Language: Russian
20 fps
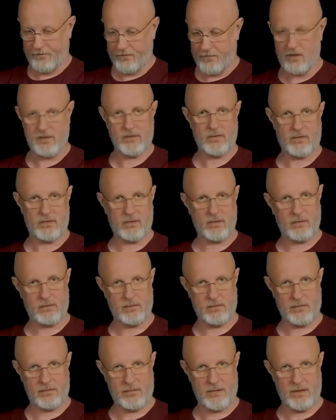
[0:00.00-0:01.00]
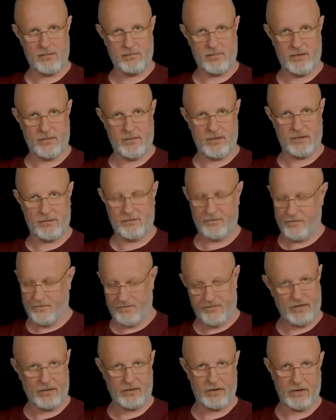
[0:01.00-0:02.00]
Если что, Руслан, привет.
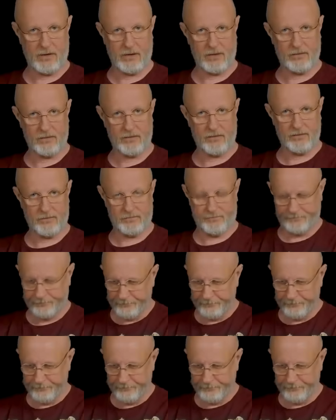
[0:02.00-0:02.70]
Всегда готов.